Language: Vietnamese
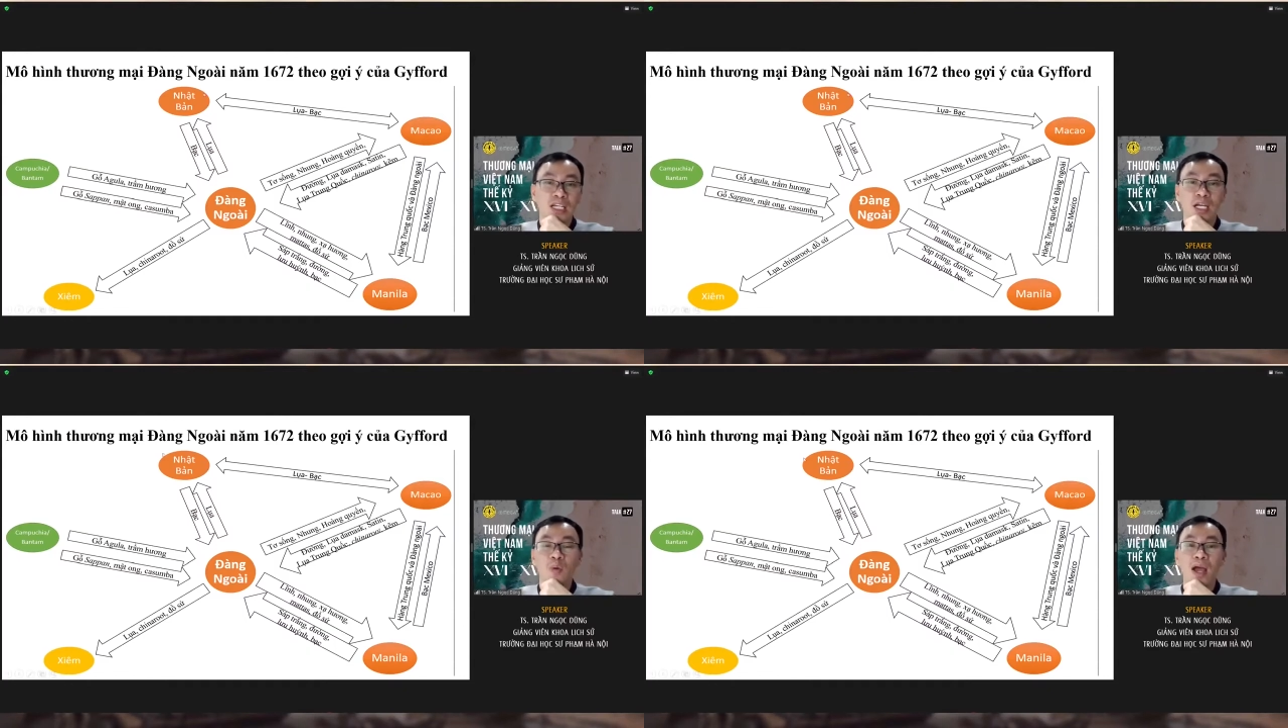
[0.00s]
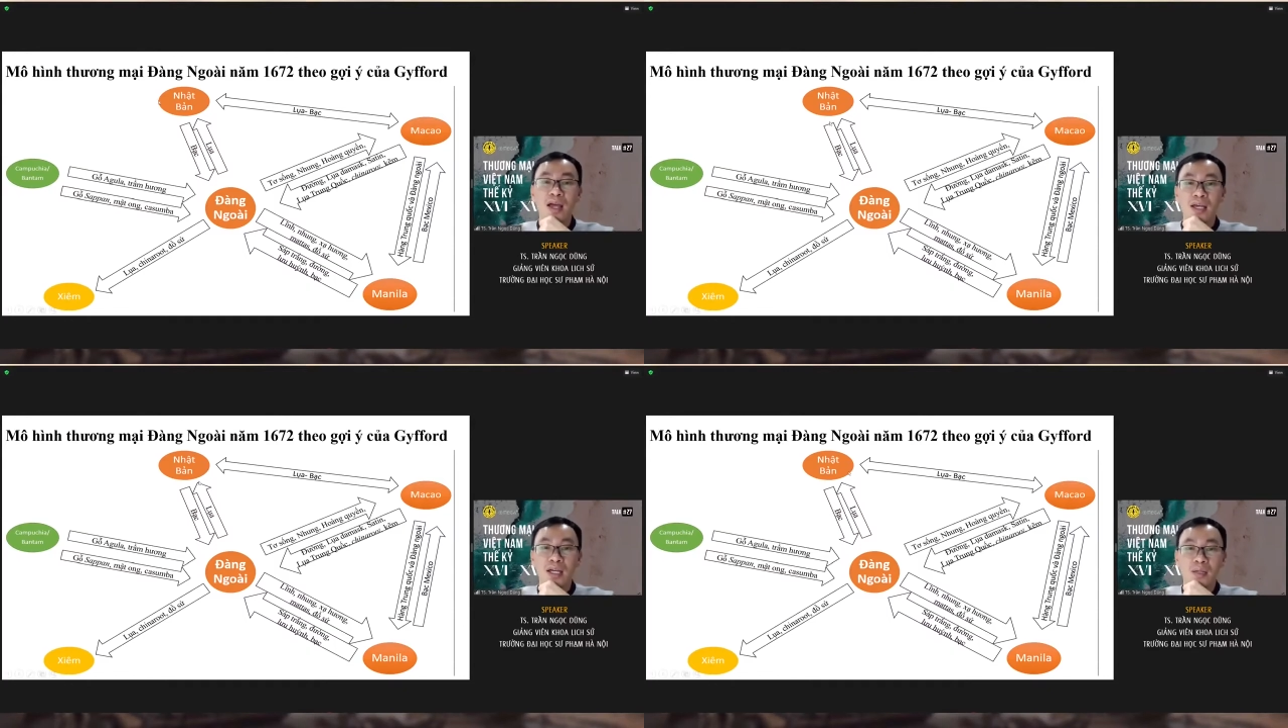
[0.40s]
cái kết
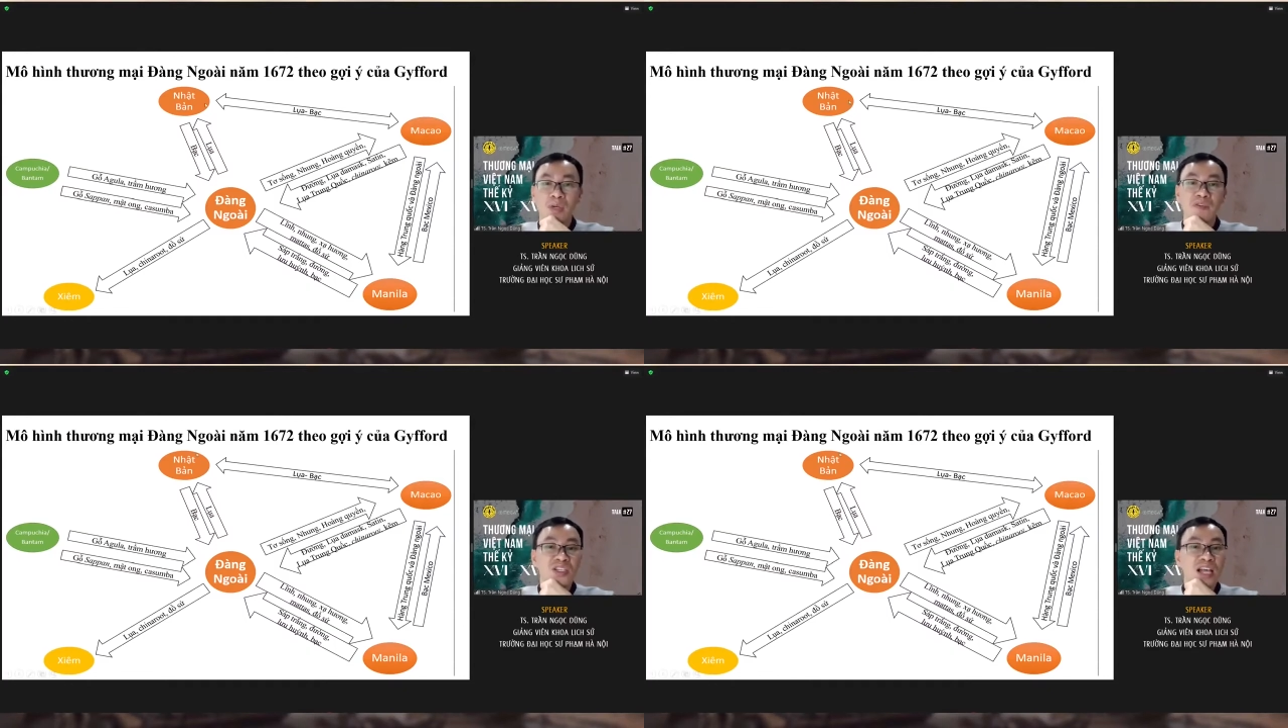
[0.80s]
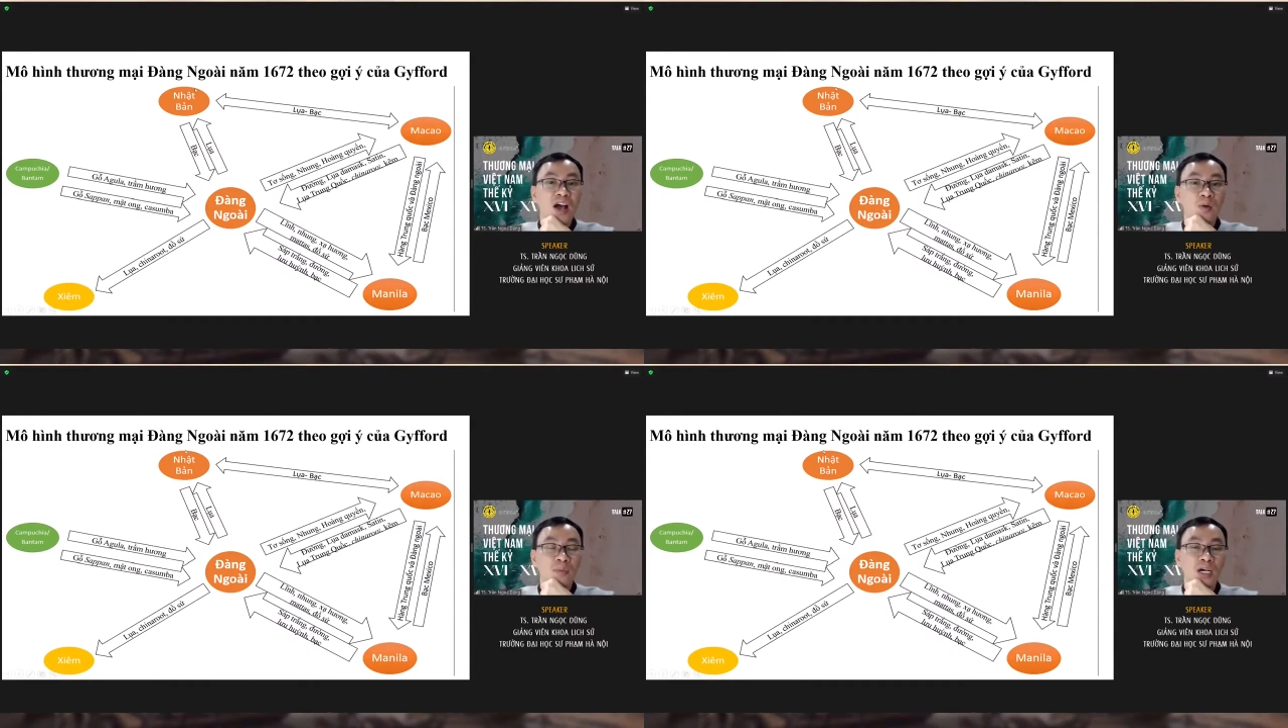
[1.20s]
quả bởi vì
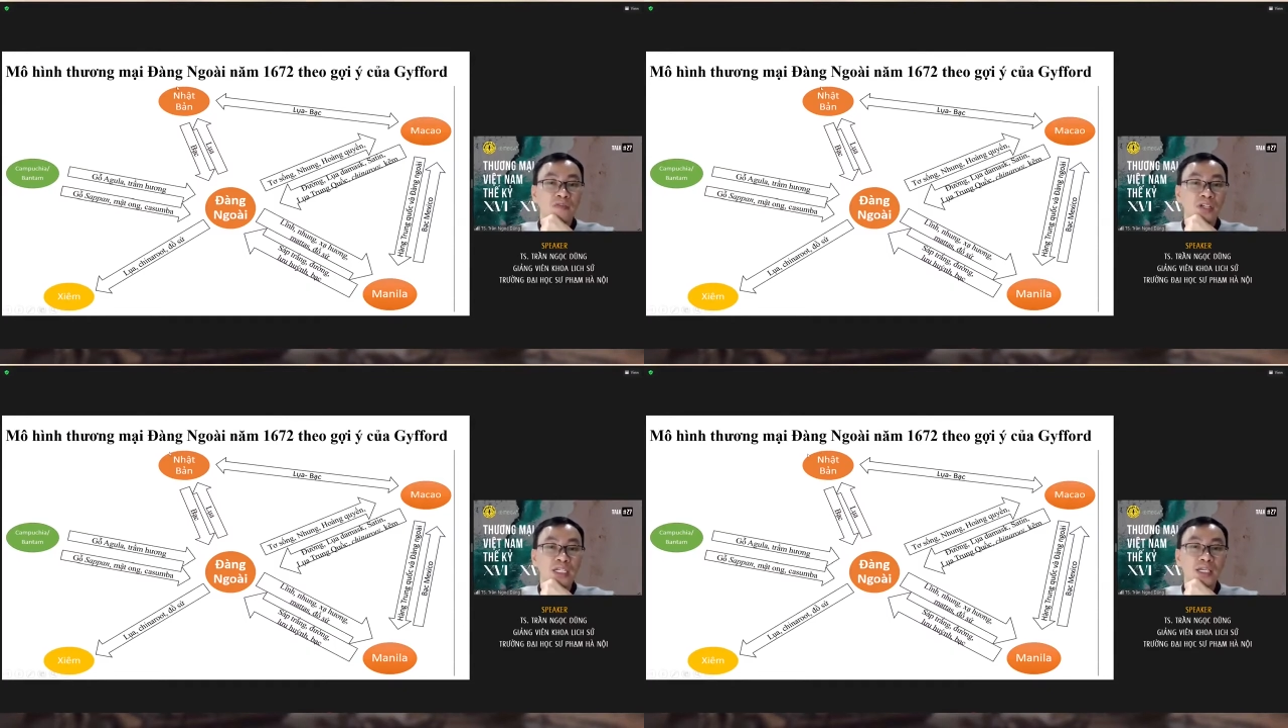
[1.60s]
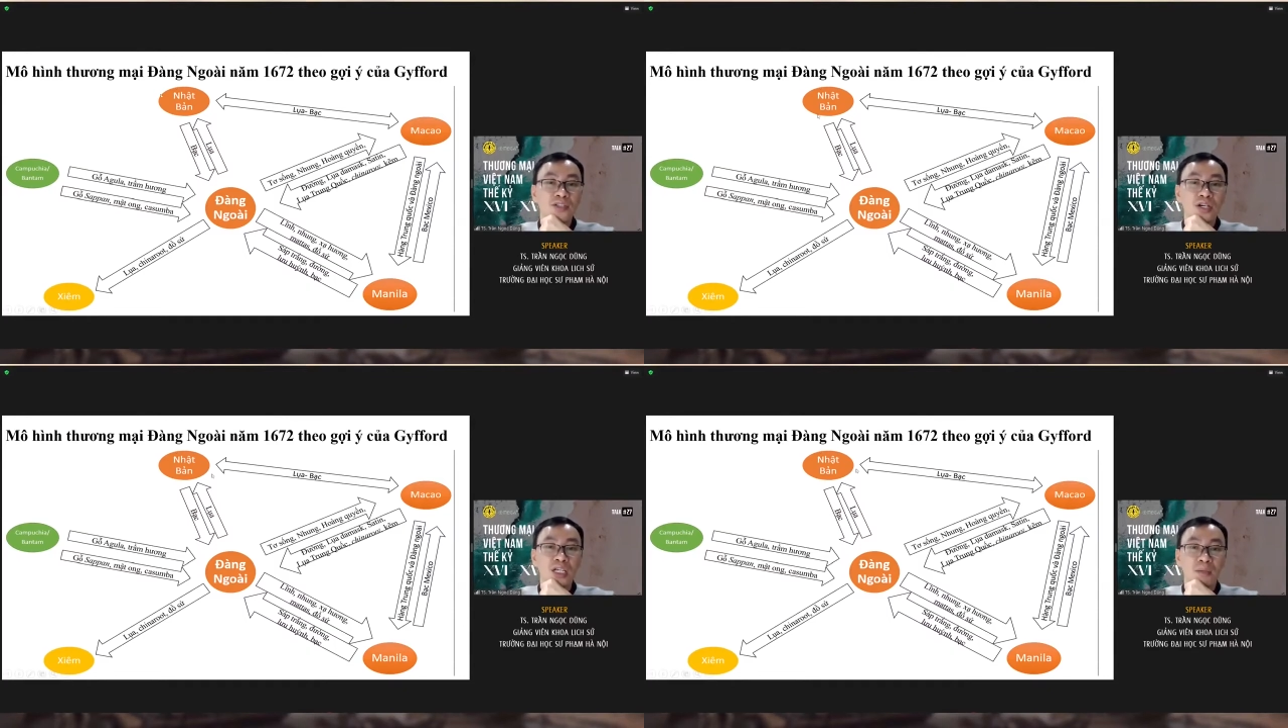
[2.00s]
sao bởi vì cái
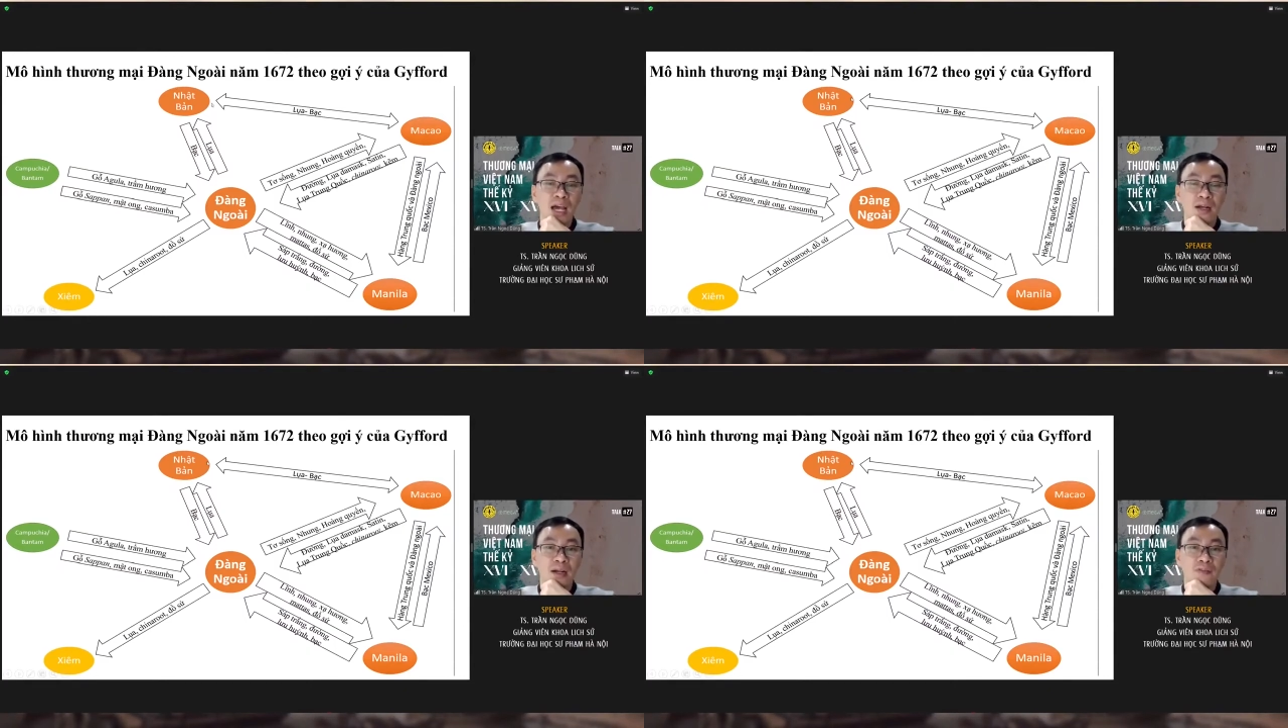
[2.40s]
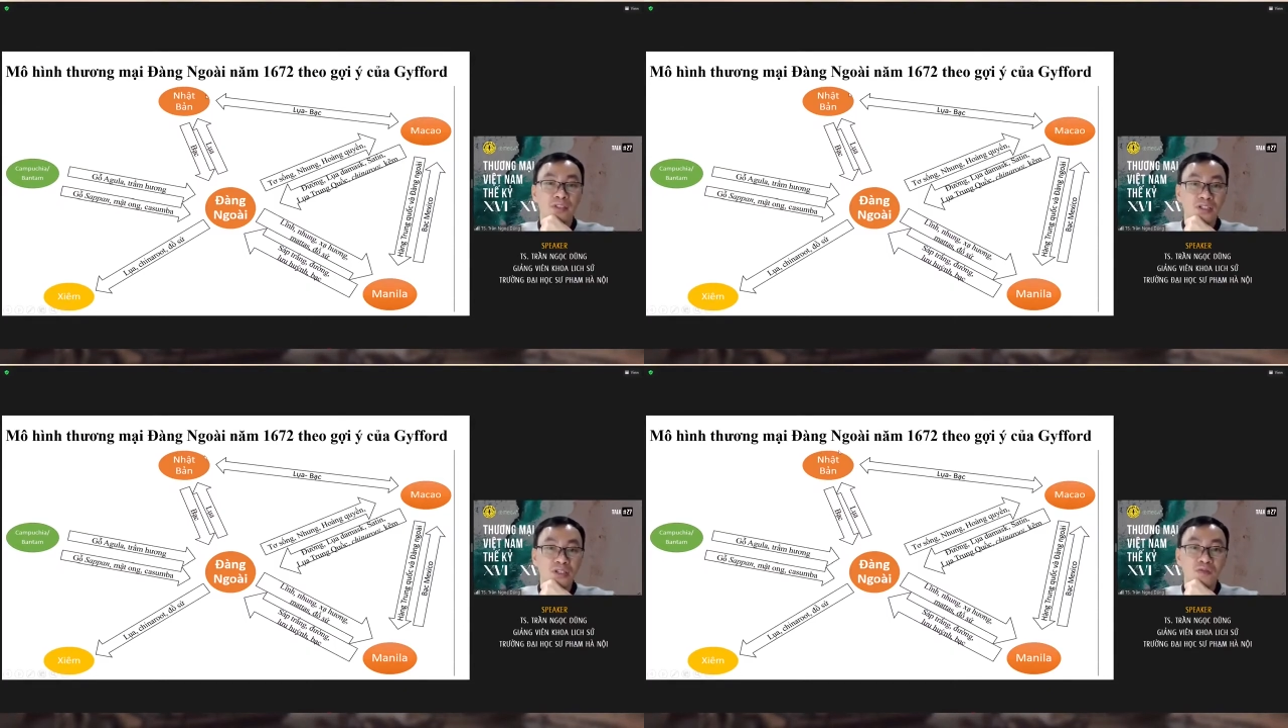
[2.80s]
thị trường Nhật Bản
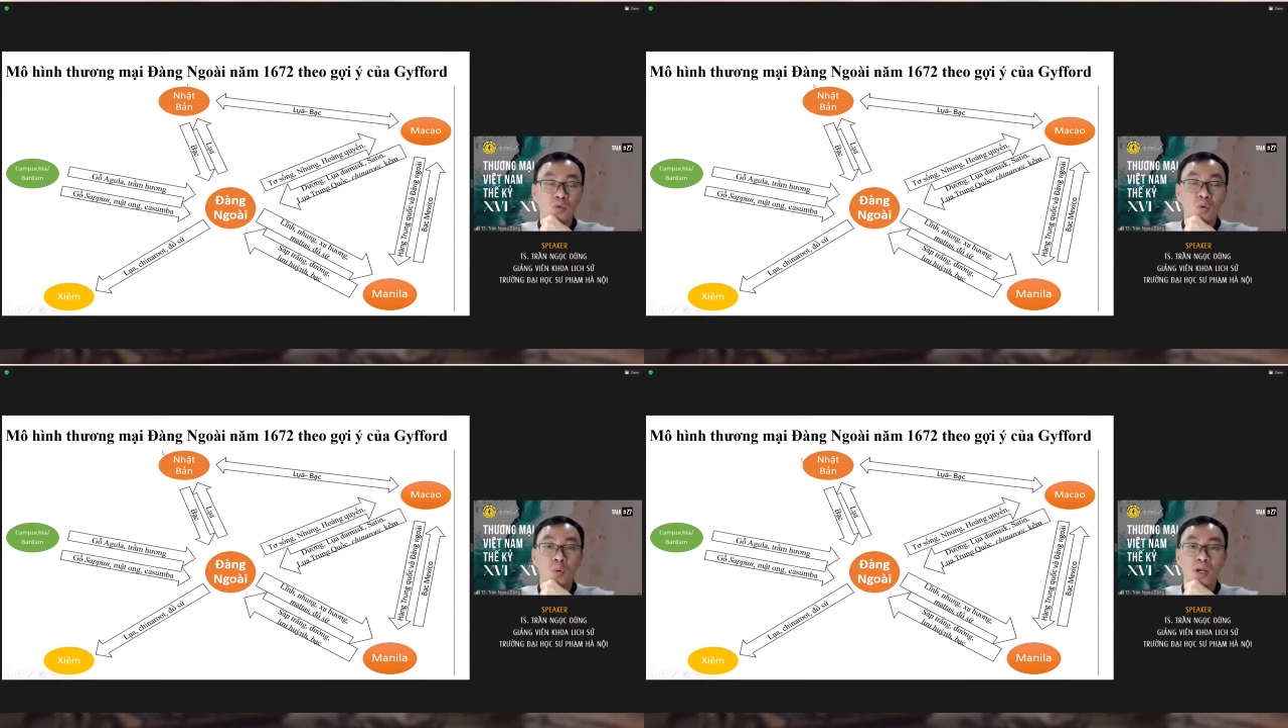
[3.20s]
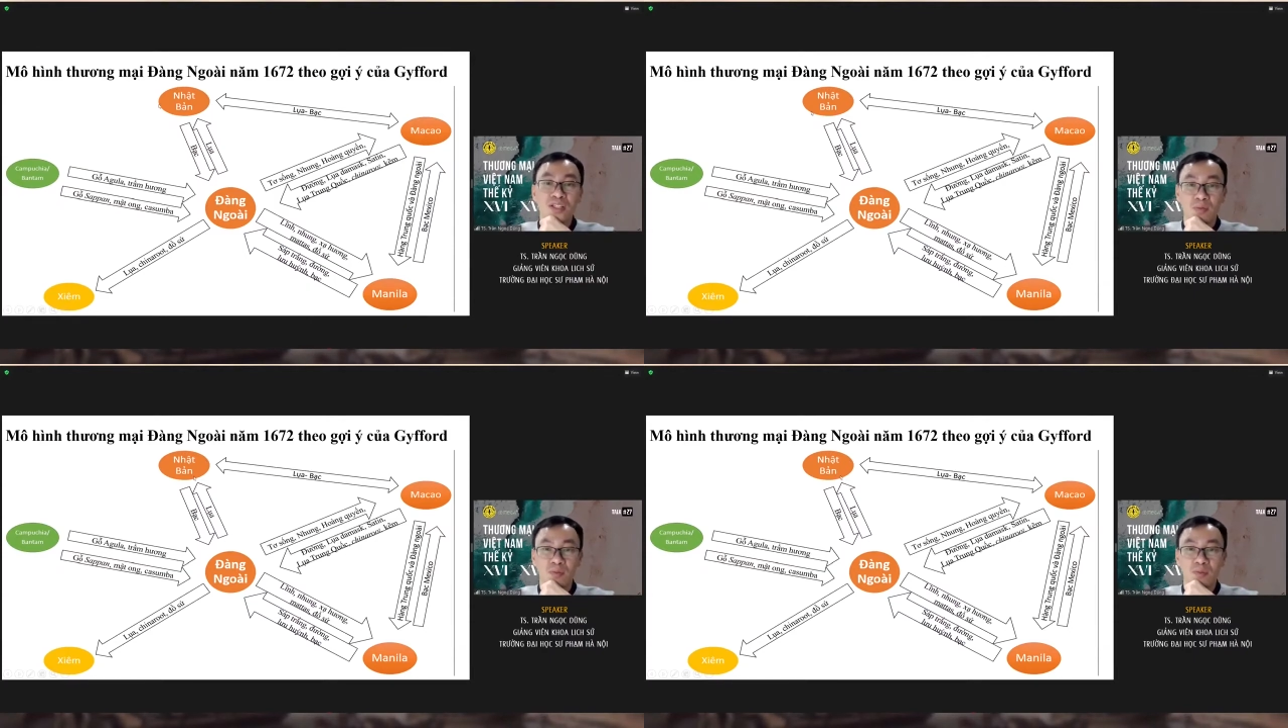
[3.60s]
là thị trường vô cùng
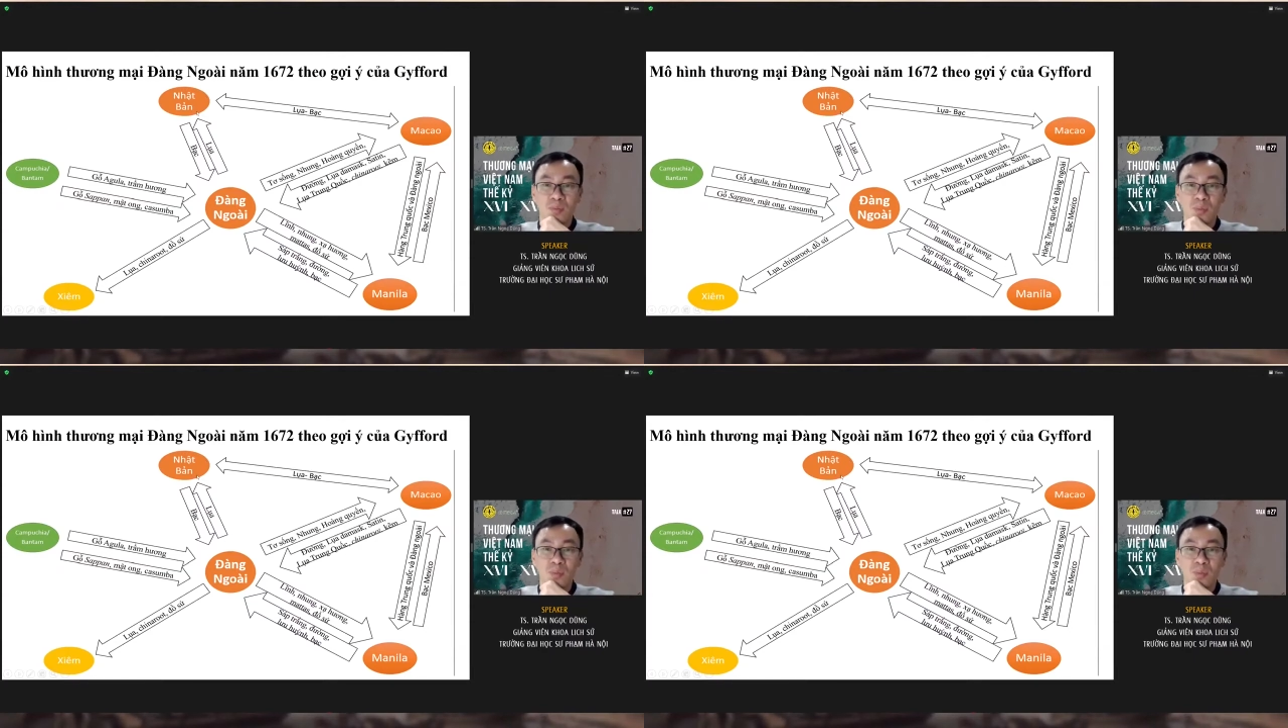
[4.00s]
quan trọng